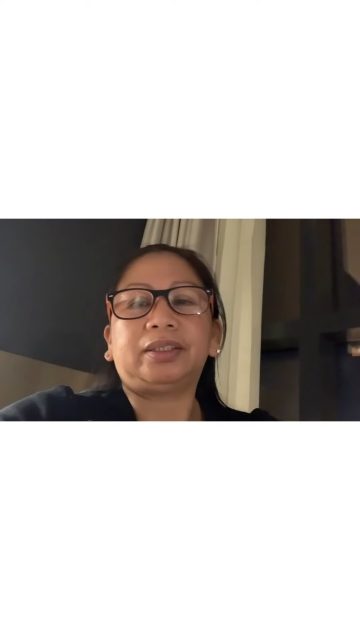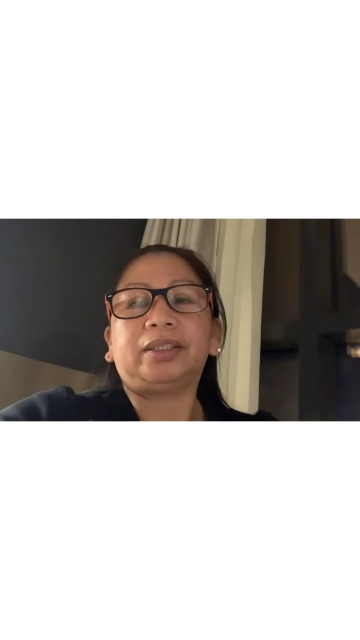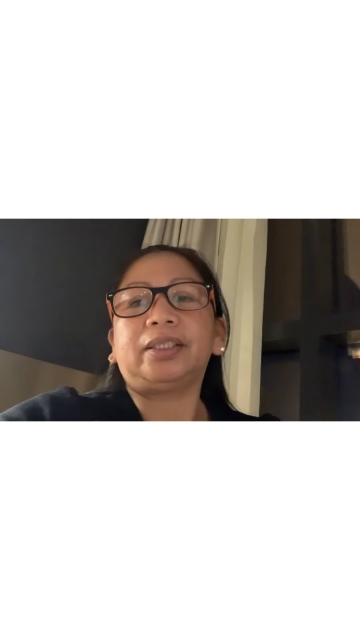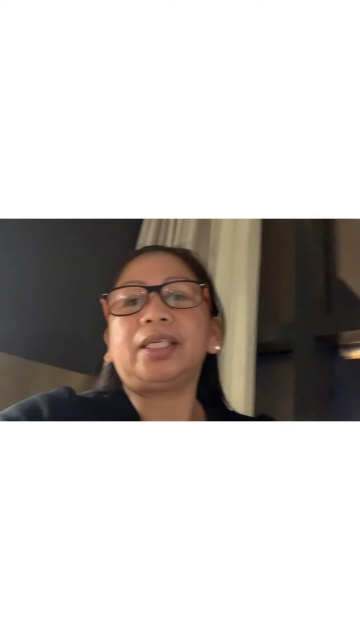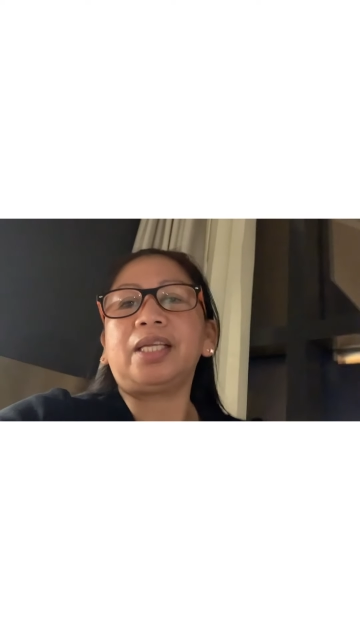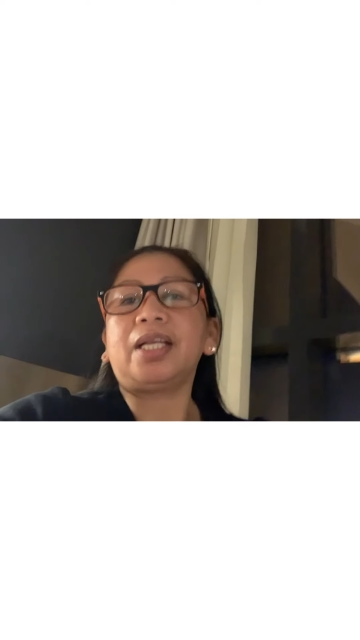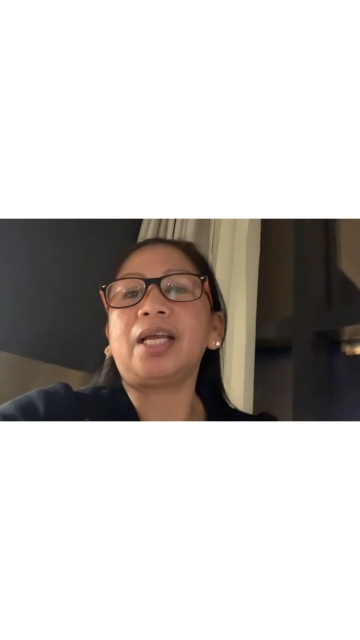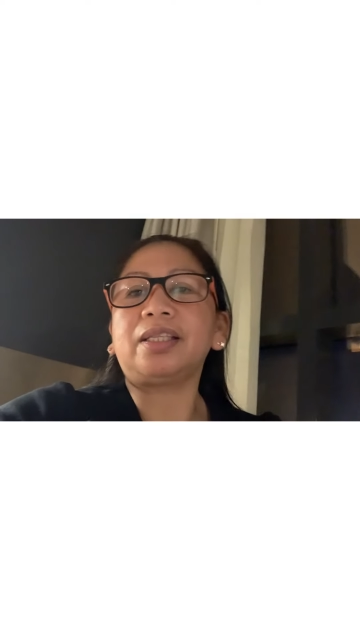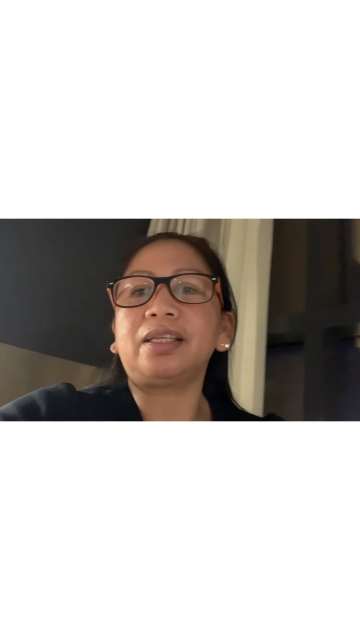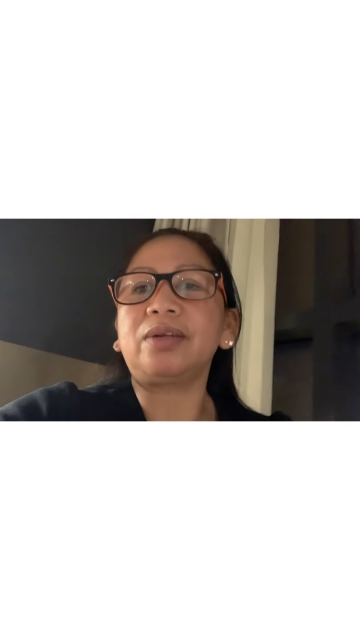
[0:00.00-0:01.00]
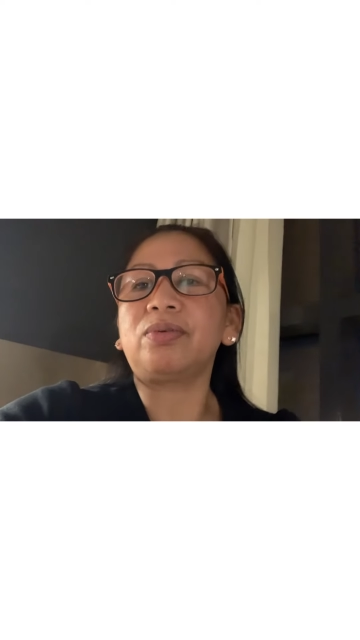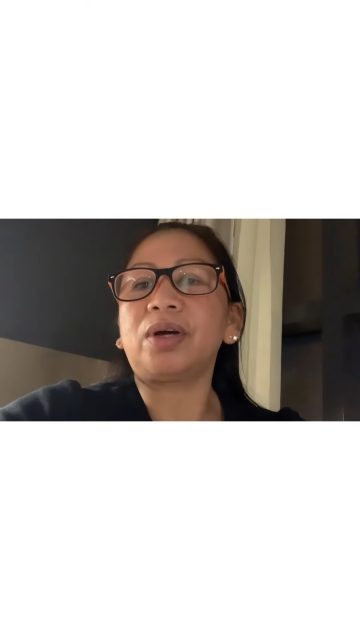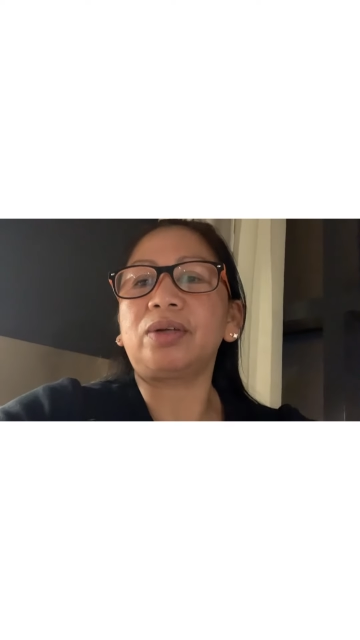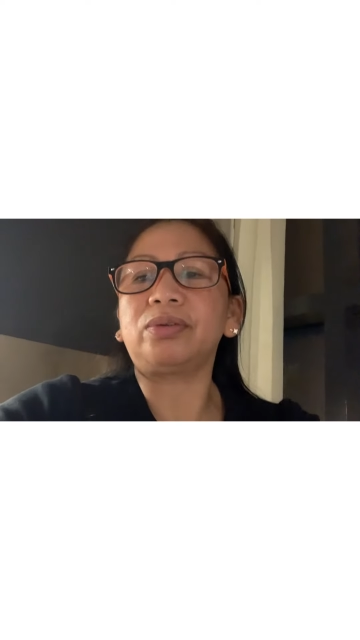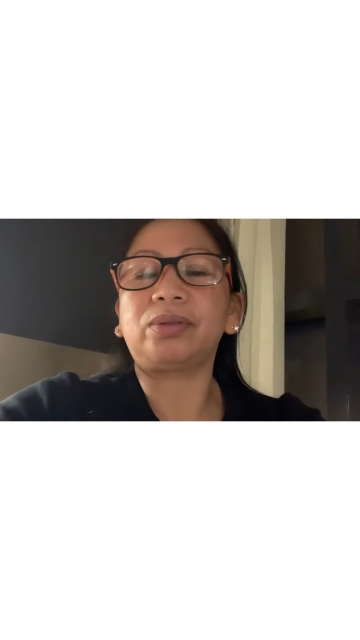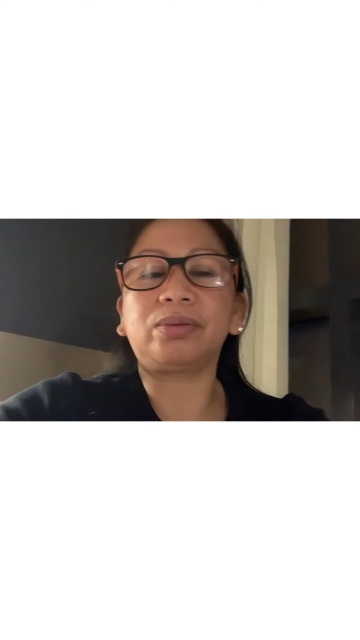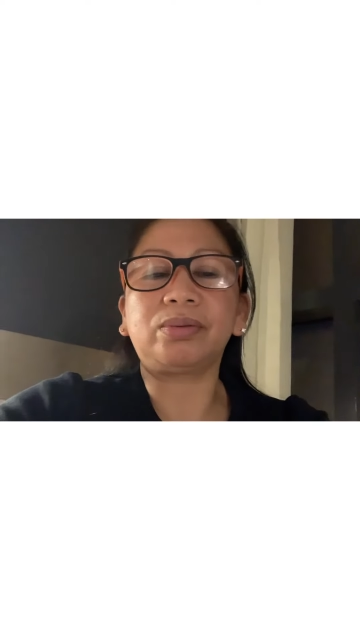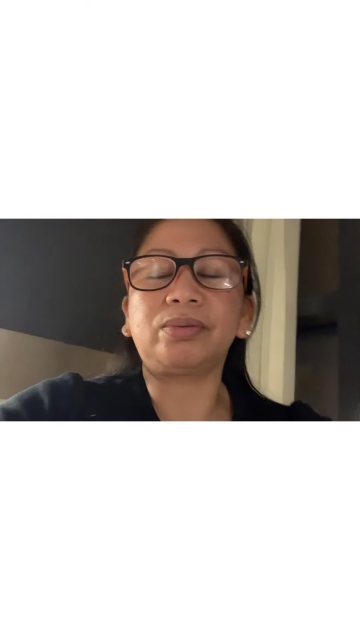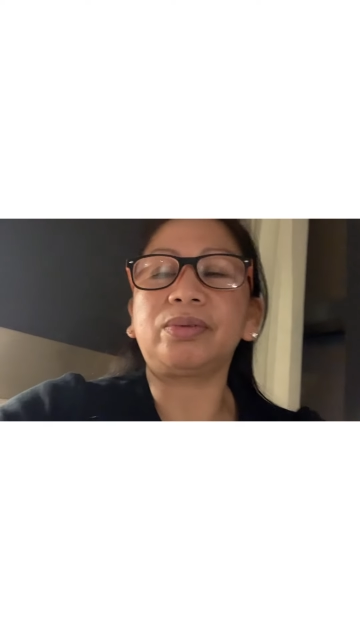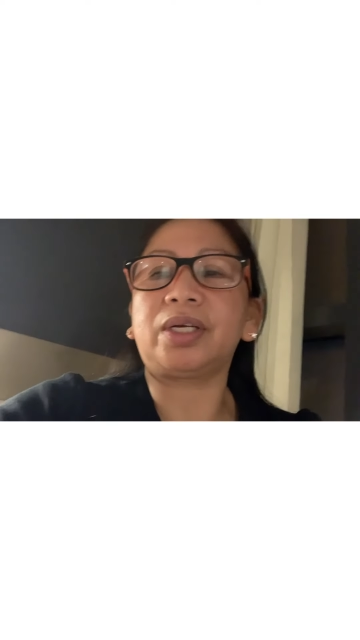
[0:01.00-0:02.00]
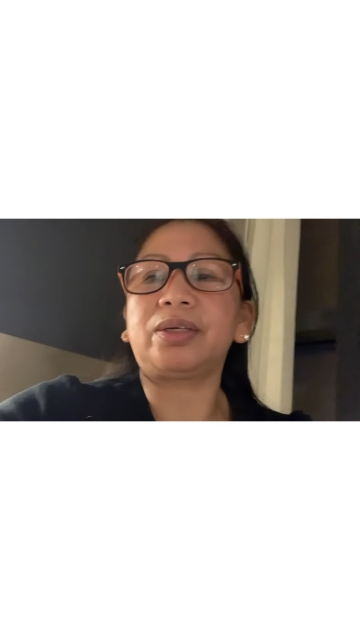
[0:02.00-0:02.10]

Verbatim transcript: Tignan natin kung ano tong